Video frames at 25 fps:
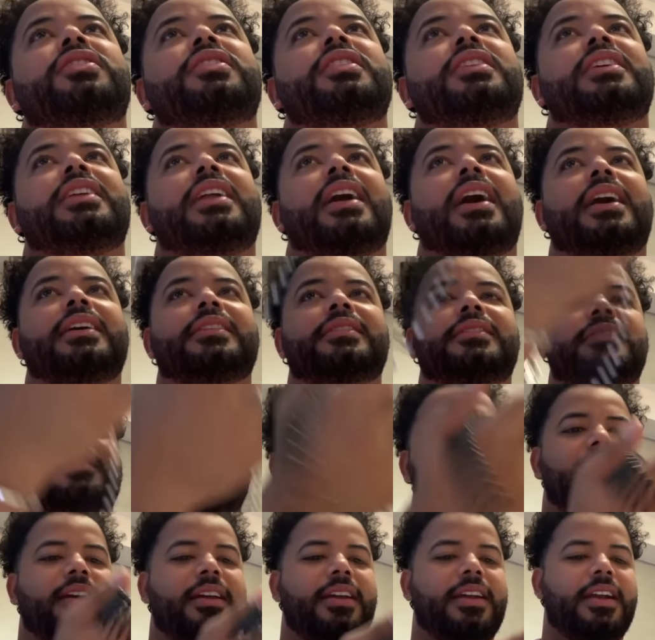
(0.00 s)
de graça
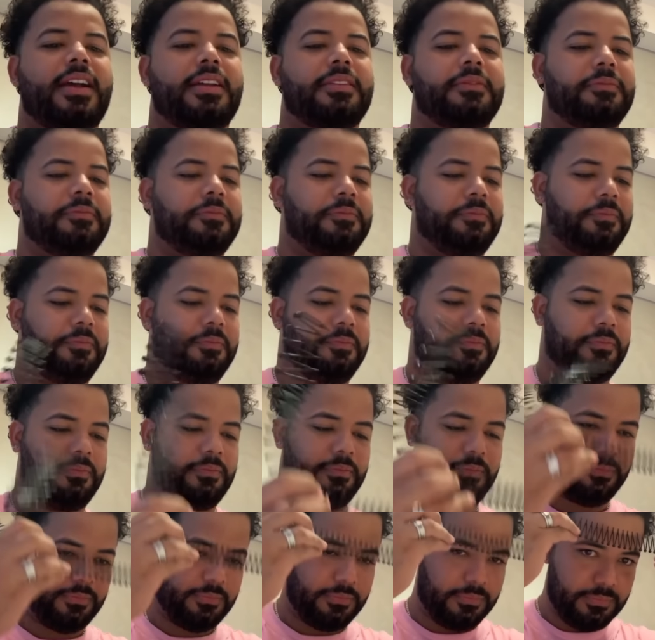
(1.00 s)
carregado. De
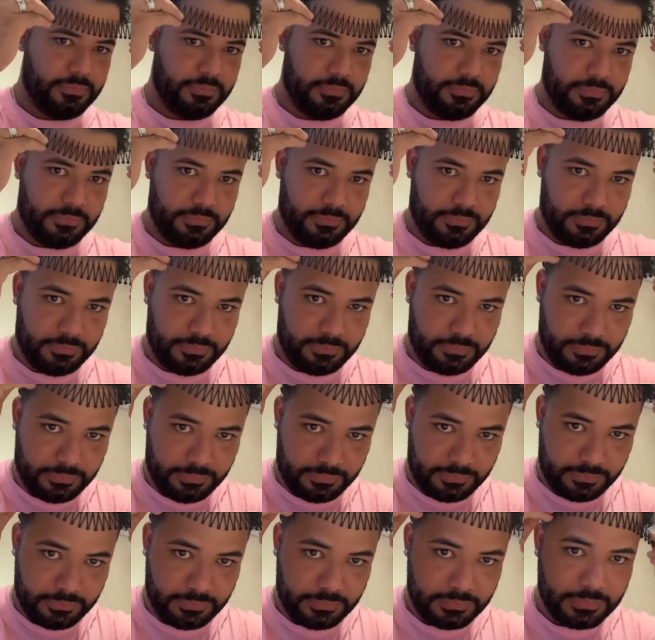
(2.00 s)
graça,
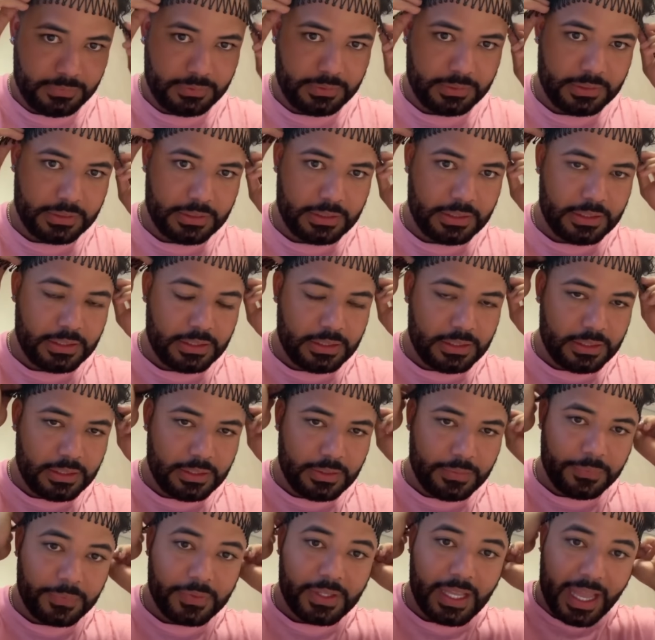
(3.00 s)
internet.
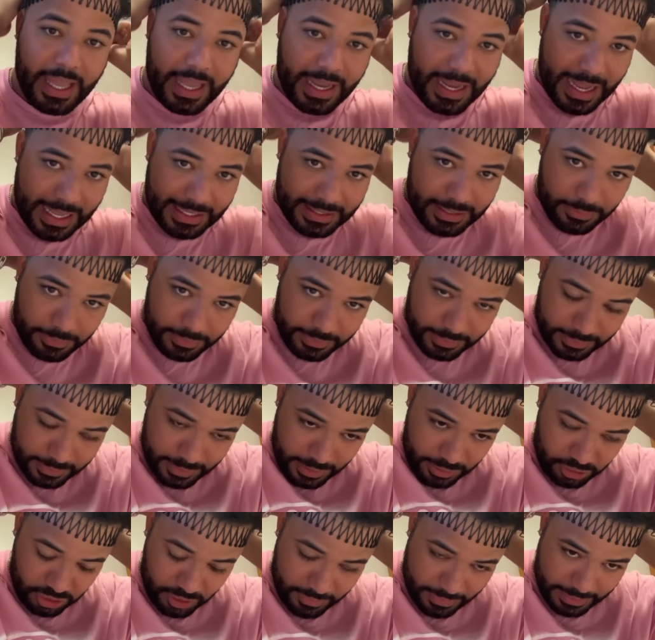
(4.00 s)
Carregado não, porque senão
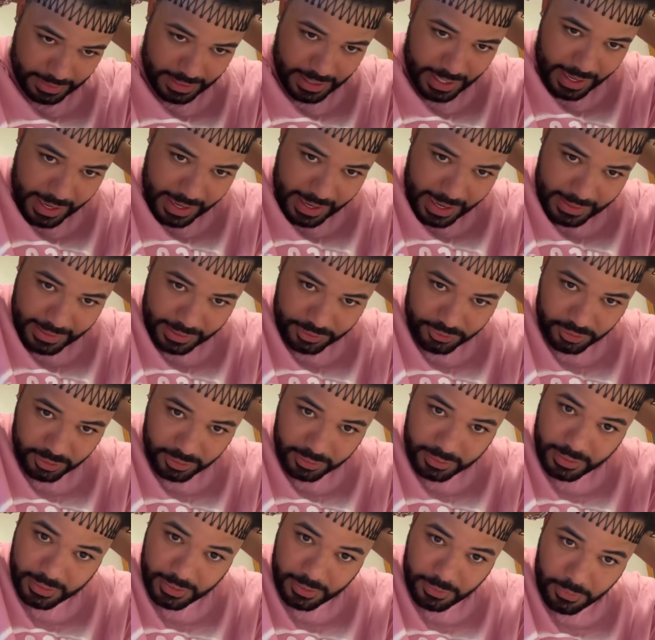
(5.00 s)
nem chamou de carregado. A
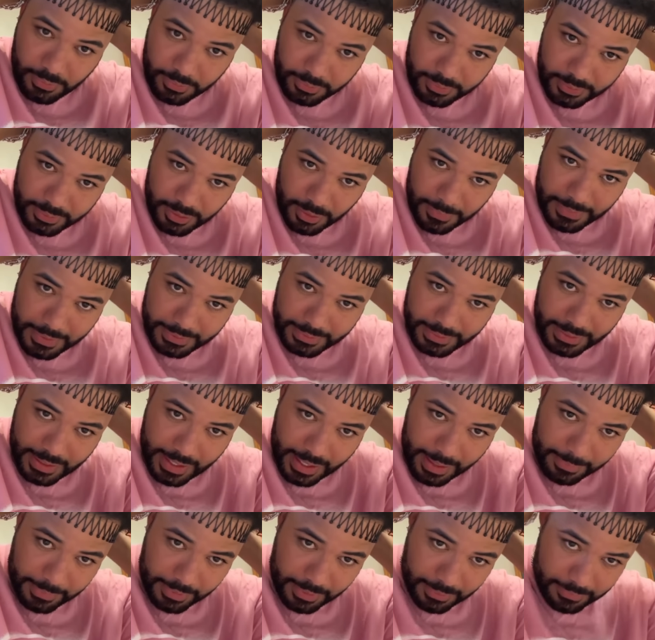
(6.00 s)
gente tira onda só pra
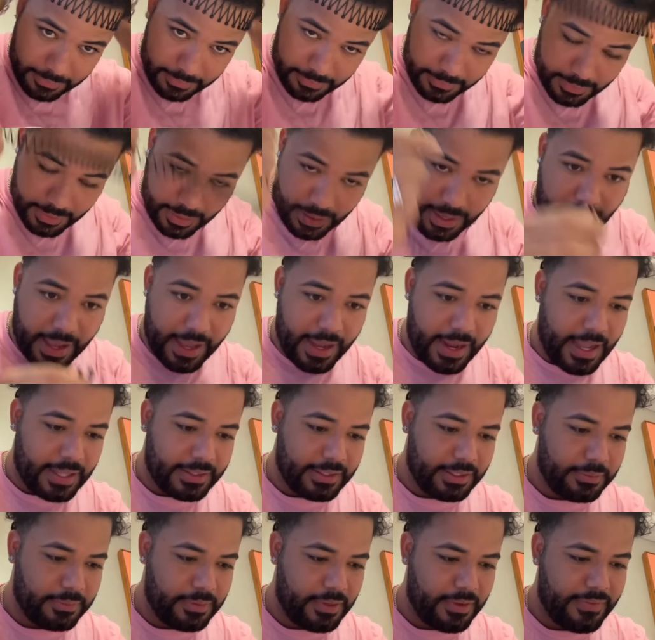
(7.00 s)
tirar mesmo. Porque
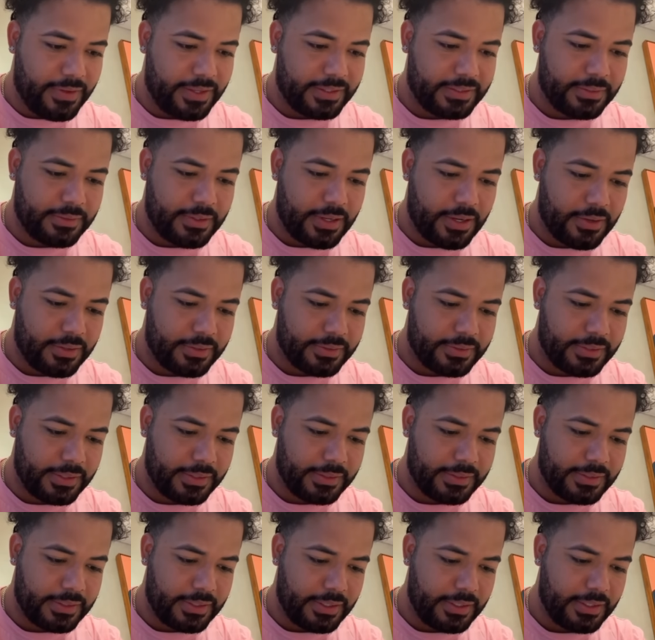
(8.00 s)
carregadinho não ia fazer um negócio
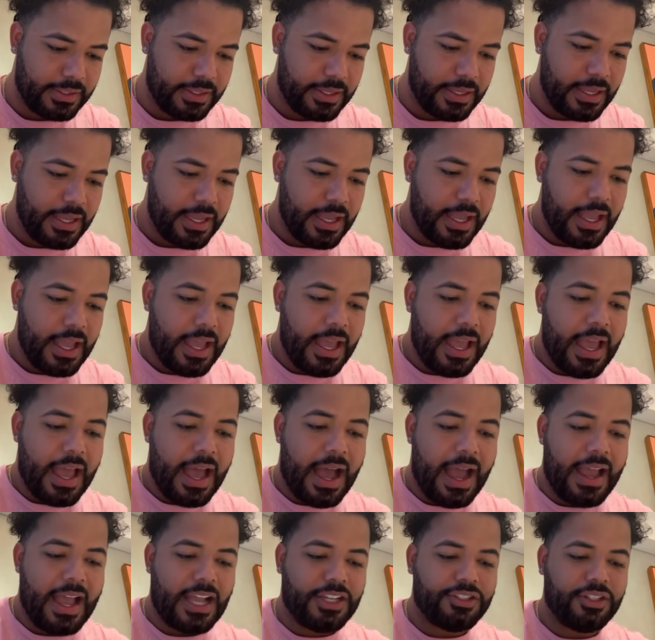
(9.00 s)
desse, né?
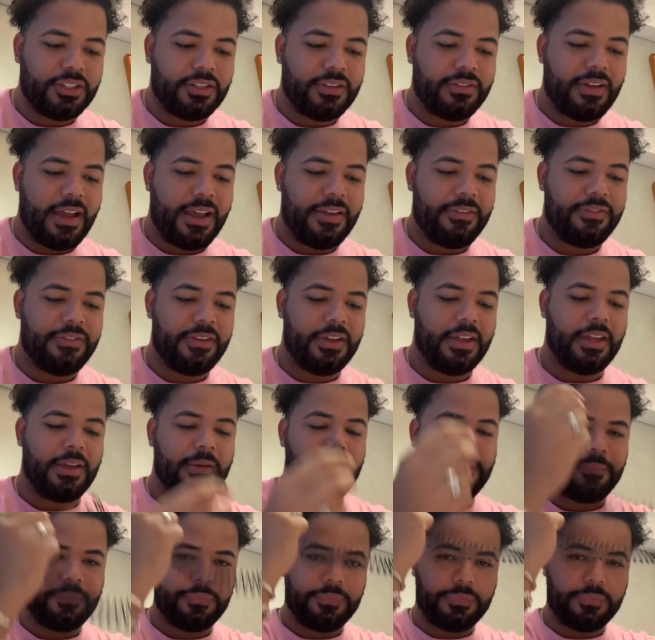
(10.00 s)
Aí a gente vai ver